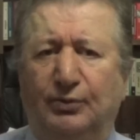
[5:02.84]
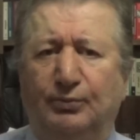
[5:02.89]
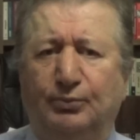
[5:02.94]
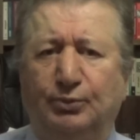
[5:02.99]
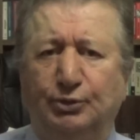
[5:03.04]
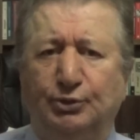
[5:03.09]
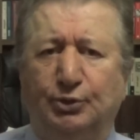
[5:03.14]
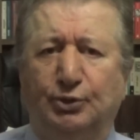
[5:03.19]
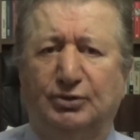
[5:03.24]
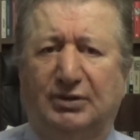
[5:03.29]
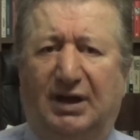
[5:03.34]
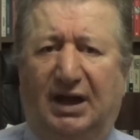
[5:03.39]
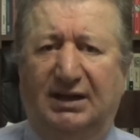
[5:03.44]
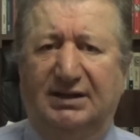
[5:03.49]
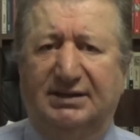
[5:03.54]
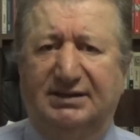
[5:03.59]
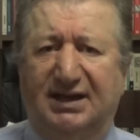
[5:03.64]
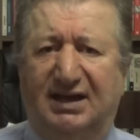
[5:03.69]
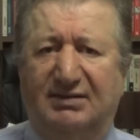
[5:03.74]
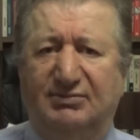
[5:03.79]
Bunun
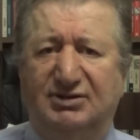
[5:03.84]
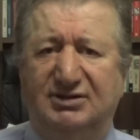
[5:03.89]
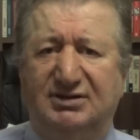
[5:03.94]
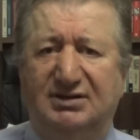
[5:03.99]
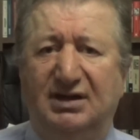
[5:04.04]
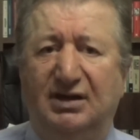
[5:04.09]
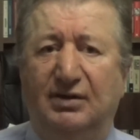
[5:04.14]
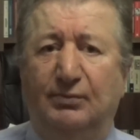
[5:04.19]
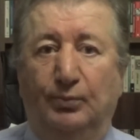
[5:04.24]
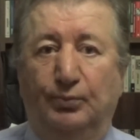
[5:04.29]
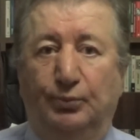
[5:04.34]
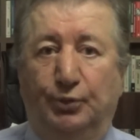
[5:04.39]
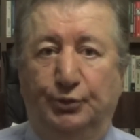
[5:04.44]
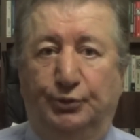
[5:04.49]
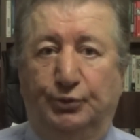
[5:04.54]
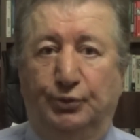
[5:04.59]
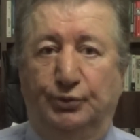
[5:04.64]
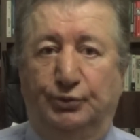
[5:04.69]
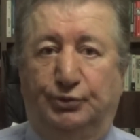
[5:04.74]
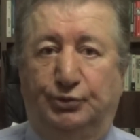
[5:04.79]
anlamı
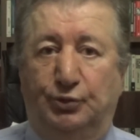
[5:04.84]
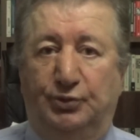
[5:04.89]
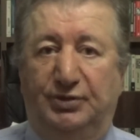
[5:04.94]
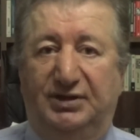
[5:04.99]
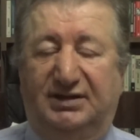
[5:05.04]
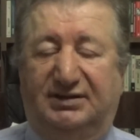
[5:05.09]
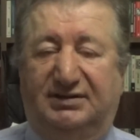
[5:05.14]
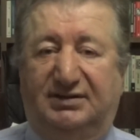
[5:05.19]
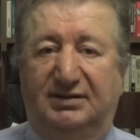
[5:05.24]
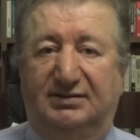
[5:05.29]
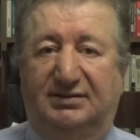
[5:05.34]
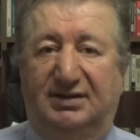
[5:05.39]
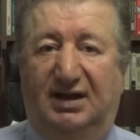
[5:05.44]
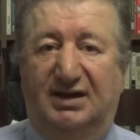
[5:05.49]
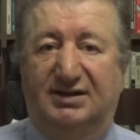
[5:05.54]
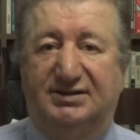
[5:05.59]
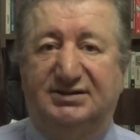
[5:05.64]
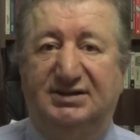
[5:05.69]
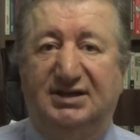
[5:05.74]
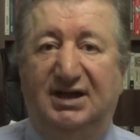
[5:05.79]
bugünkü
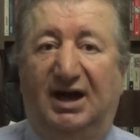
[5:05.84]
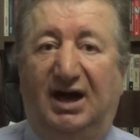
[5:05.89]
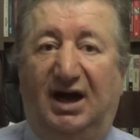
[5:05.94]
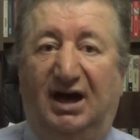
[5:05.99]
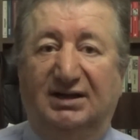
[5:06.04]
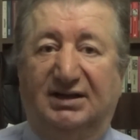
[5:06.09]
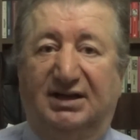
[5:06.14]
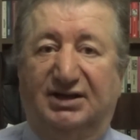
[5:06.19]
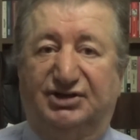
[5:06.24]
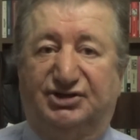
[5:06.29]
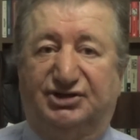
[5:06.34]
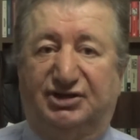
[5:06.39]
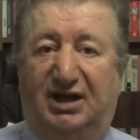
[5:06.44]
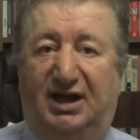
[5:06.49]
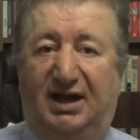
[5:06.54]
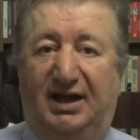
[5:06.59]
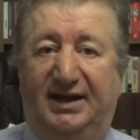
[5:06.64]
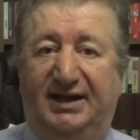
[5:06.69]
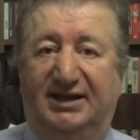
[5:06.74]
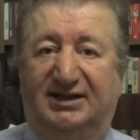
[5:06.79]
iktidarı
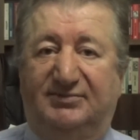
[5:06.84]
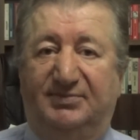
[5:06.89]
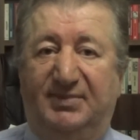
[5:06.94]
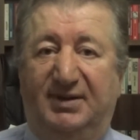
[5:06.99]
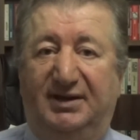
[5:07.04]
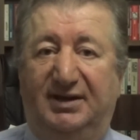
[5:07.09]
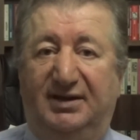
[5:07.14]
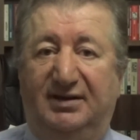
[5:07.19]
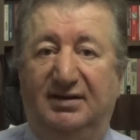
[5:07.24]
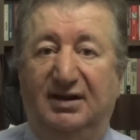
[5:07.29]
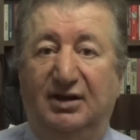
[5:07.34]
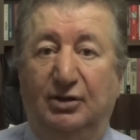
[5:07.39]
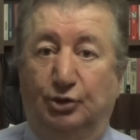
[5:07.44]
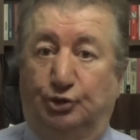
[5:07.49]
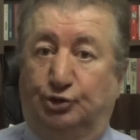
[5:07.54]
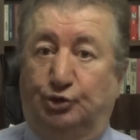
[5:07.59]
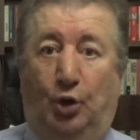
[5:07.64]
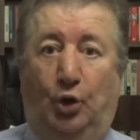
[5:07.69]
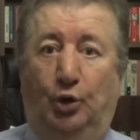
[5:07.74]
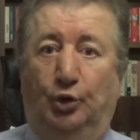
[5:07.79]
alaşağı etmenin
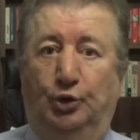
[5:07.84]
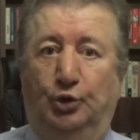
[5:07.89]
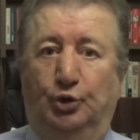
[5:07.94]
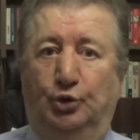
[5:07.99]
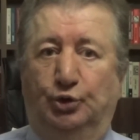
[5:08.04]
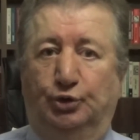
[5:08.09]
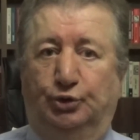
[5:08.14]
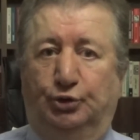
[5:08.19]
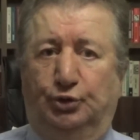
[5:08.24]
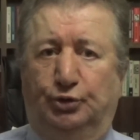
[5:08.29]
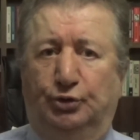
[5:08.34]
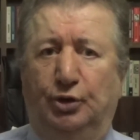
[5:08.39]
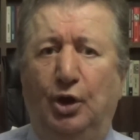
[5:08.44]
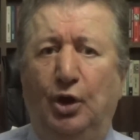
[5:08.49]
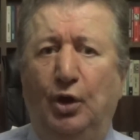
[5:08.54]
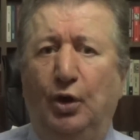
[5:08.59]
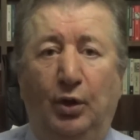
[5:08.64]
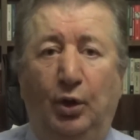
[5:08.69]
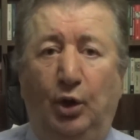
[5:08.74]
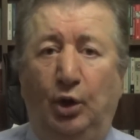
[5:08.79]
zorluğudur.
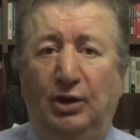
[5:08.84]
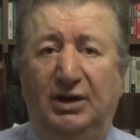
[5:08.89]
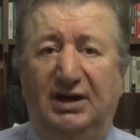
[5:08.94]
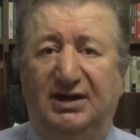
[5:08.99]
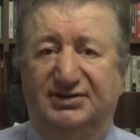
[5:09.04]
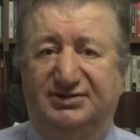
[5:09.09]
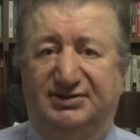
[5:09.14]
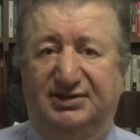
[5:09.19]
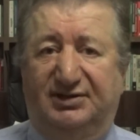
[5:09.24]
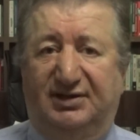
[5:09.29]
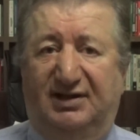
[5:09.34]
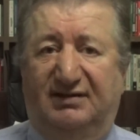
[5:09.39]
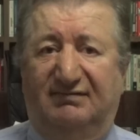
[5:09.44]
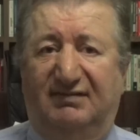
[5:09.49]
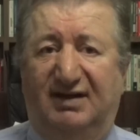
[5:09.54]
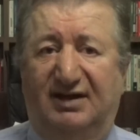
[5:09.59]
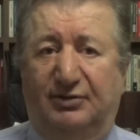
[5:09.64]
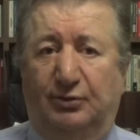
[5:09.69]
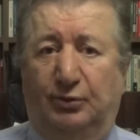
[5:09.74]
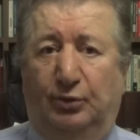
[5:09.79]
Öyle zira
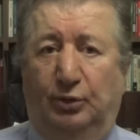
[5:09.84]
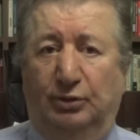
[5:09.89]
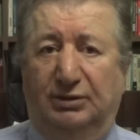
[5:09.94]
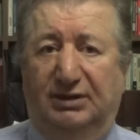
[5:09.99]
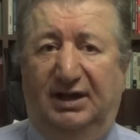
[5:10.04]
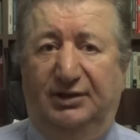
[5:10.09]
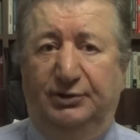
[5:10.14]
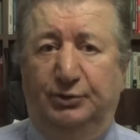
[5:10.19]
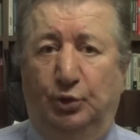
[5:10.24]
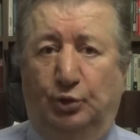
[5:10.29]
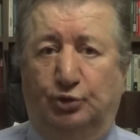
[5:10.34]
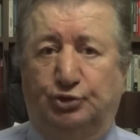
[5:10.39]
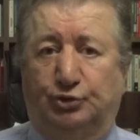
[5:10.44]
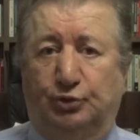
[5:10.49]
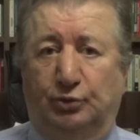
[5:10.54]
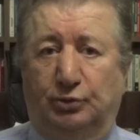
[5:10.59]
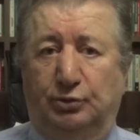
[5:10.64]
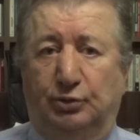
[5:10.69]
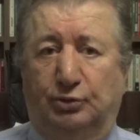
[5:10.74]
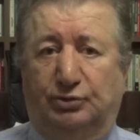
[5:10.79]
var olan
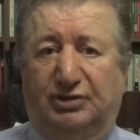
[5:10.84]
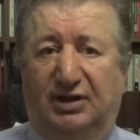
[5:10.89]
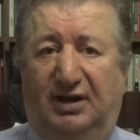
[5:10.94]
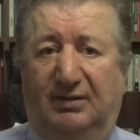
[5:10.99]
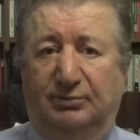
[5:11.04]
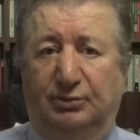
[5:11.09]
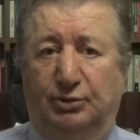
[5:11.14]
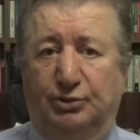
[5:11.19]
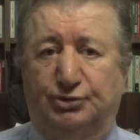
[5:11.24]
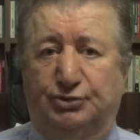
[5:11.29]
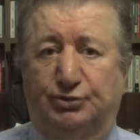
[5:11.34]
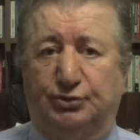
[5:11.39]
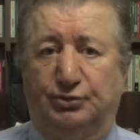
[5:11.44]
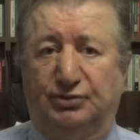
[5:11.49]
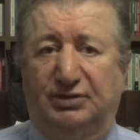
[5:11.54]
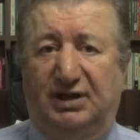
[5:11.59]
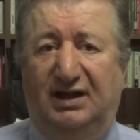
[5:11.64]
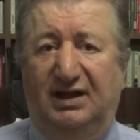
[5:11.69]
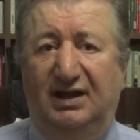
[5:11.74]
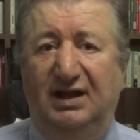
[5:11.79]
yoksulluk
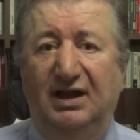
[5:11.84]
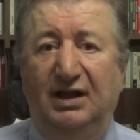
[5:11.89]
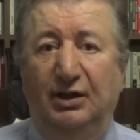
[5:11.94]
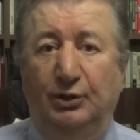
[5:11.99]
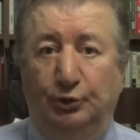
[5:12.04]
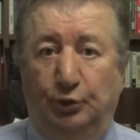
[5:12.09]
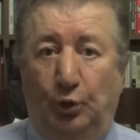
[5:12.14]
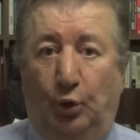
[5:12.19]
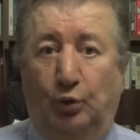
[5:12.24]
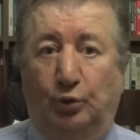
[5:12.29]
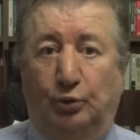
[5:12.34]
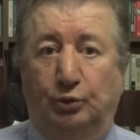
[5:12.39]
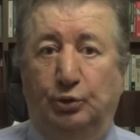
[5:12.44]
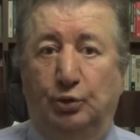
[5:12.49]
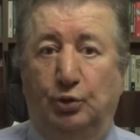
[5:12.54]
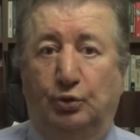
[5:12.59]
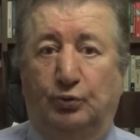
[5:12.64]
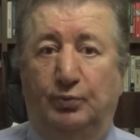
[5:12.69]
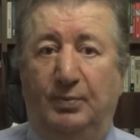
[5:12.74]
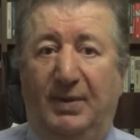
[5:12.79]
tablosunda
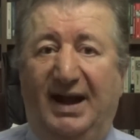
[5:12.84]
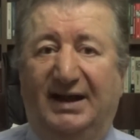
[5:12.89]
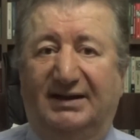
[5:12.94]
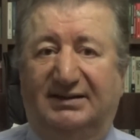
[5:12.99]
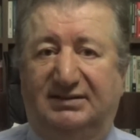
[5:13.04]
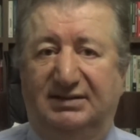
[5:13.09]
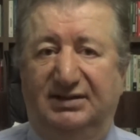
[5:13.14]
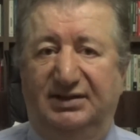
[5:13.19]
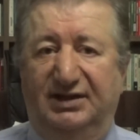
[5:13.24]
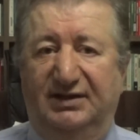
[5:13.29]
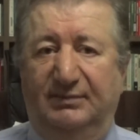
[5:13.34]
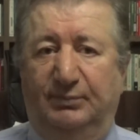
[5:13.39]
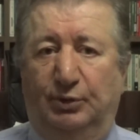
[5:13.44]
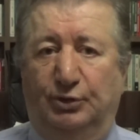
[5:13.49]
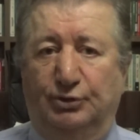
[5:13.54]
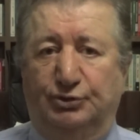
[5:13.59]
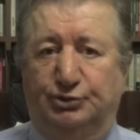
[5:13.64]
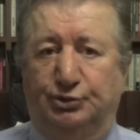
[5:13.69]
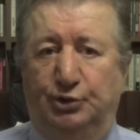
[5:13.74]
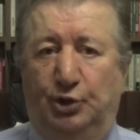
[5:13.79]
yokluk mertliği
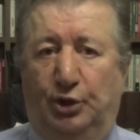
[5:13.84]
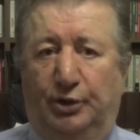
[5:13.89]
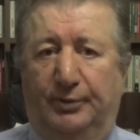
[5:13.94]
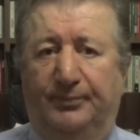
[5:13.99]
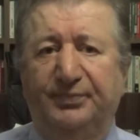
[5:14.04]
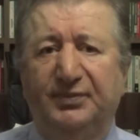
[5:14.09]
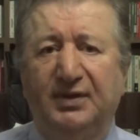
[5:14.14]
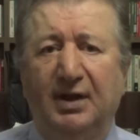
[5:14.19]
bozuyor.